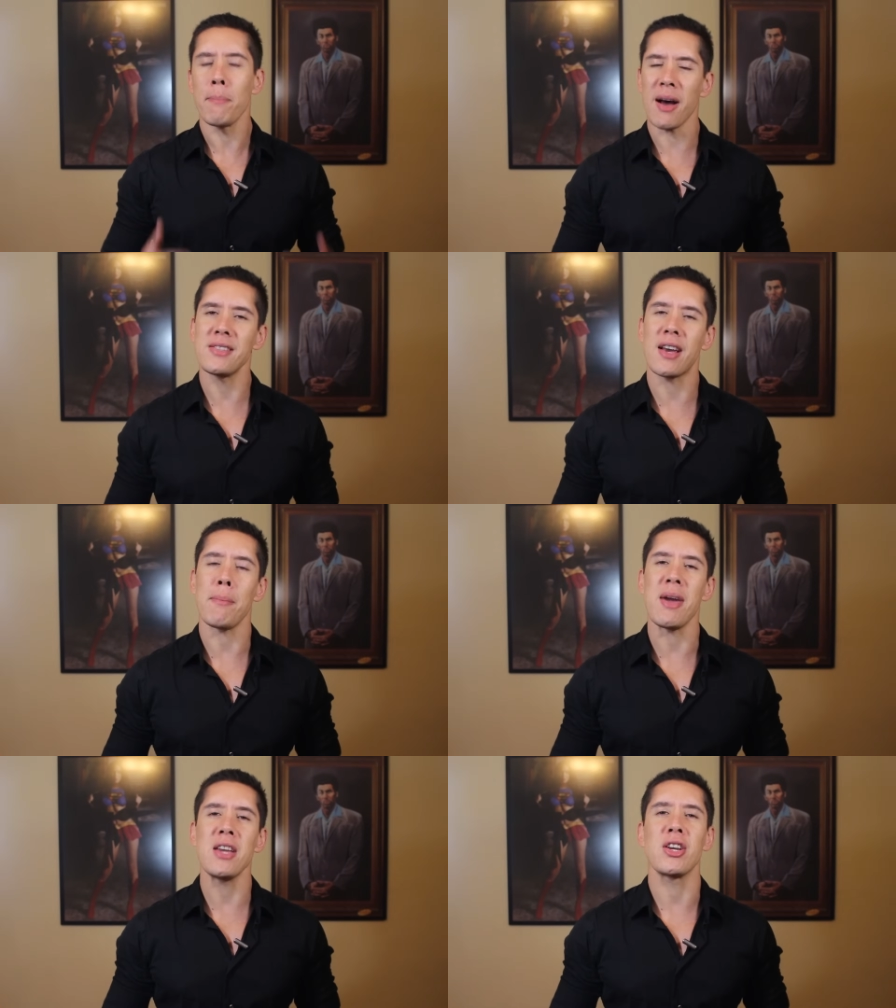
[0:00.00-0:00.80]

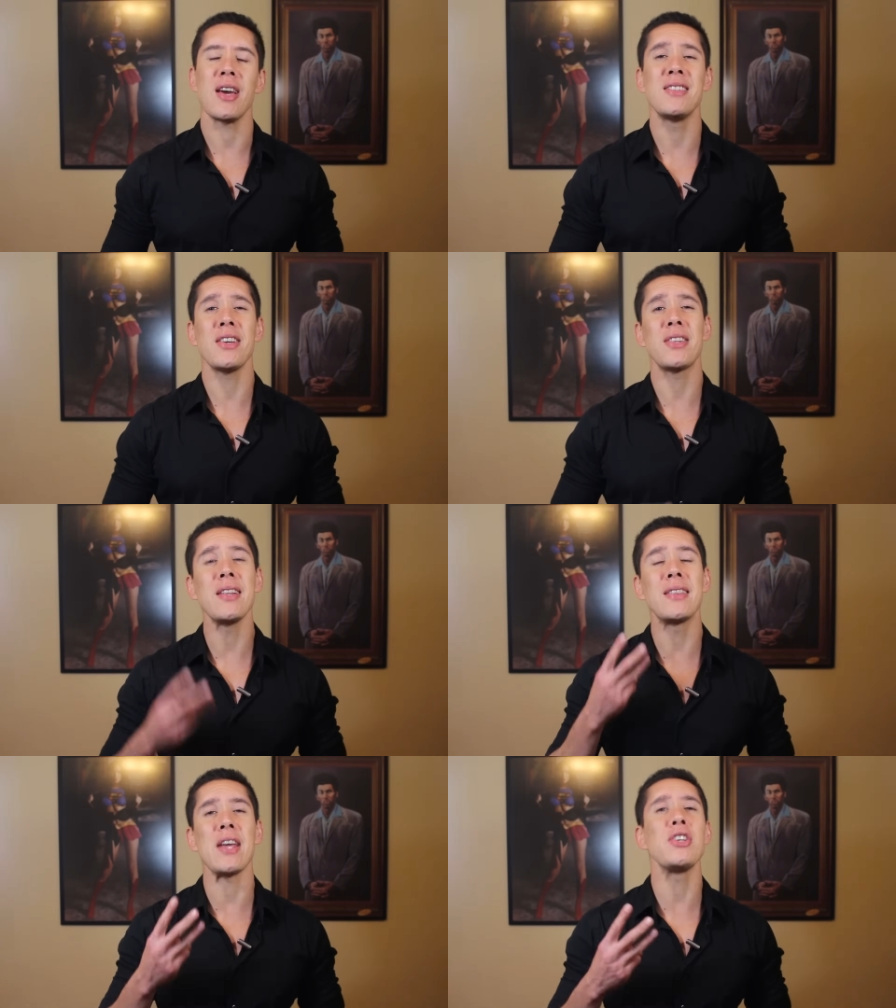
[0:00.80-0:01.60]
Basicamente,
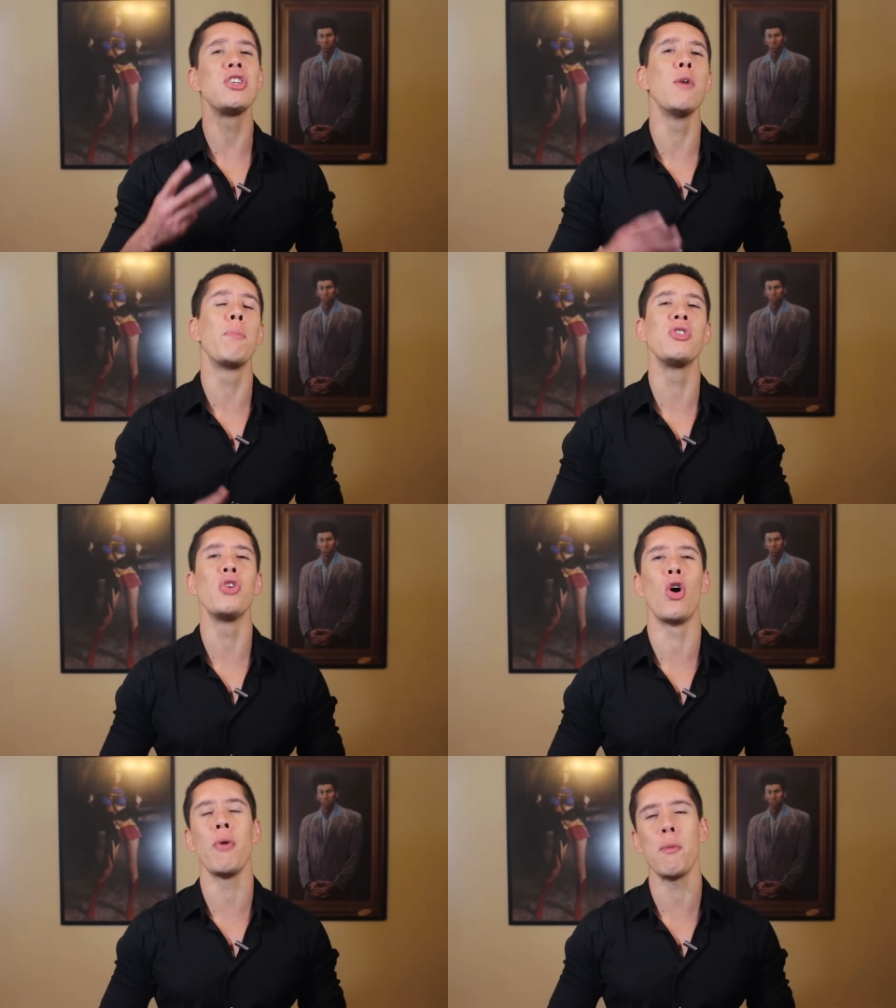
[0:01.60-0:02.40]
existem três tipos
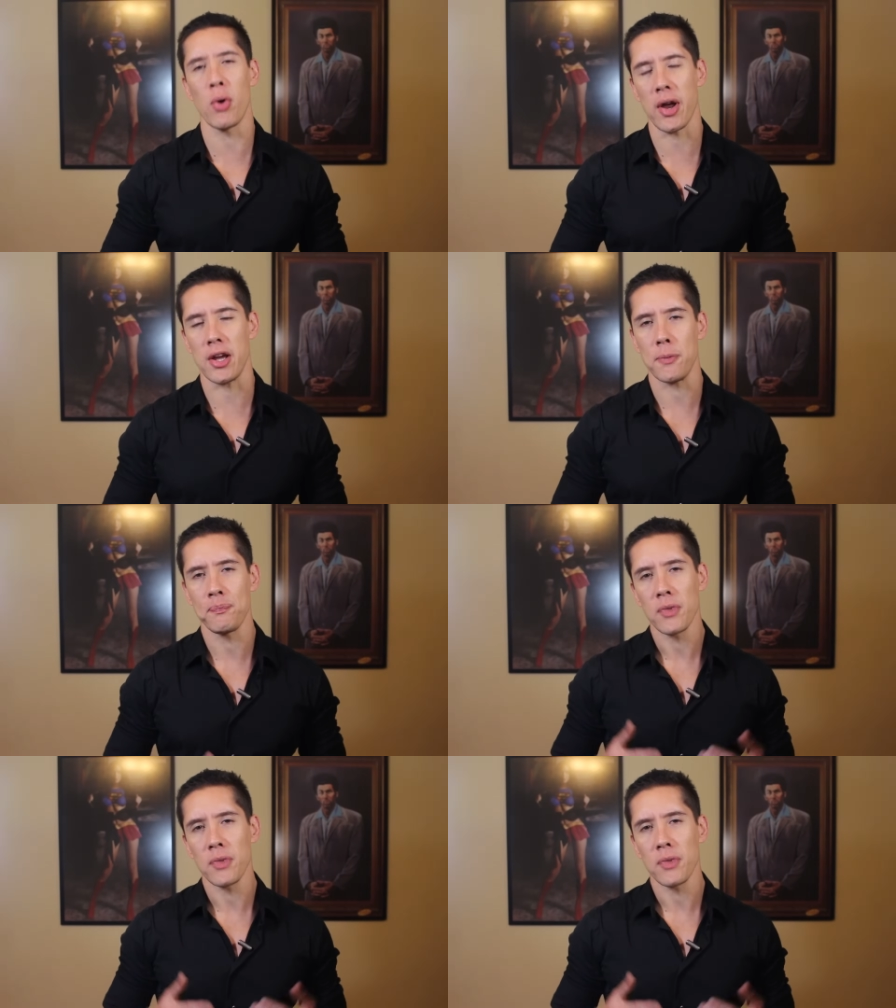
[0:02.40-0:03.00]
de homem por aí.